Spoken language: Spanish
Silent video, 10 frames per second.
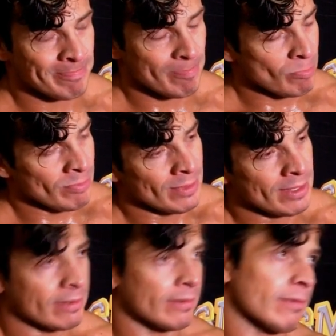
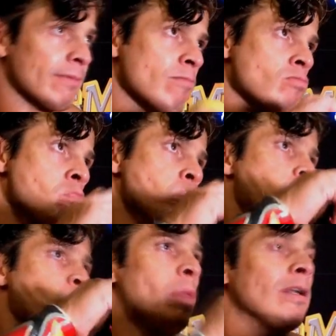una cabellera contra
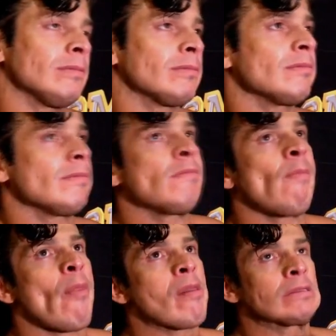cabellera contra el
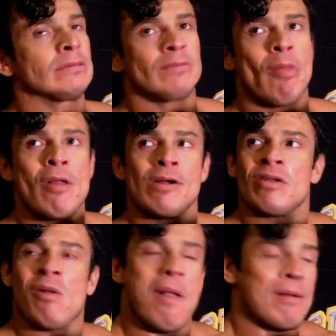bárbaro cavernario
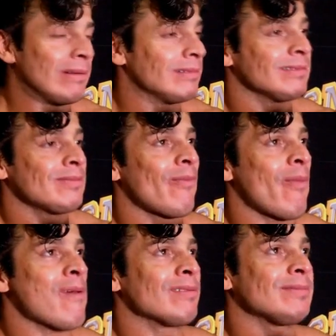como lo
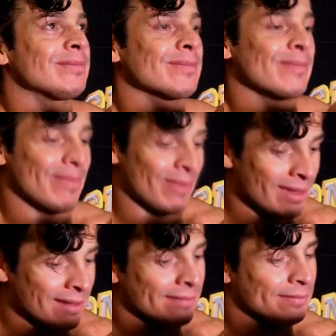vienen esperando, ¿se
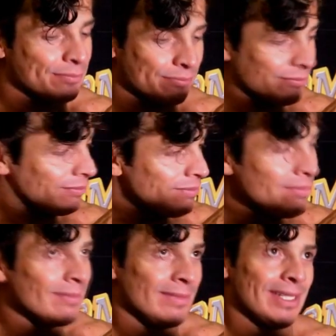podría dar?
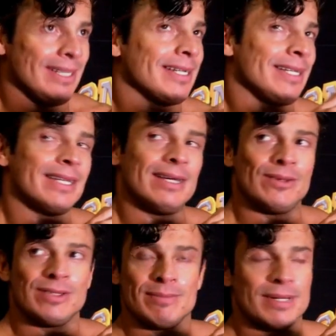
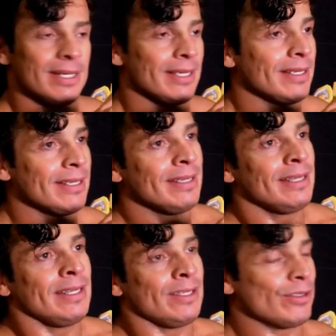Encantado, siempre.
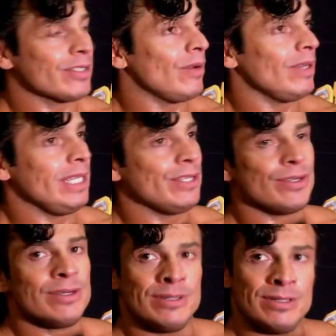Yo se lo he
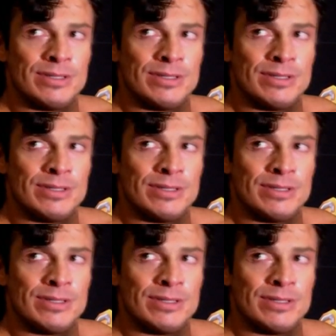dicho,